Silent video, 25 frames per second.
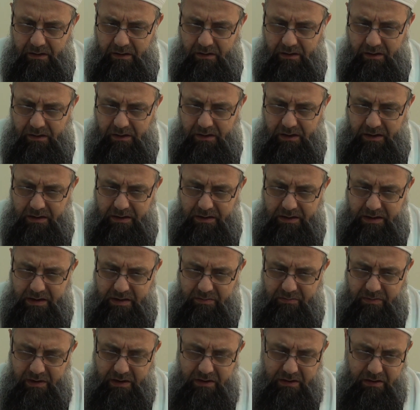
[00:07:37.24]
ala
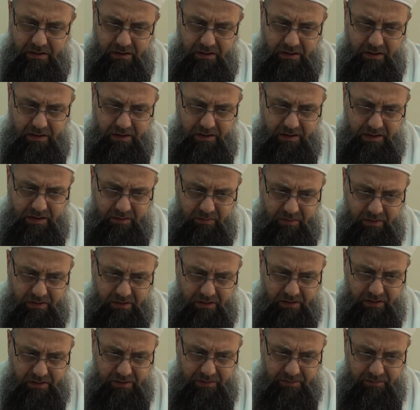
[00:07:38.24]
kısmeyni iki
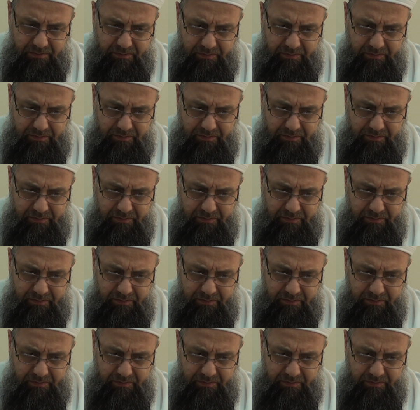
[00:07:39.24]
kısımdırlar.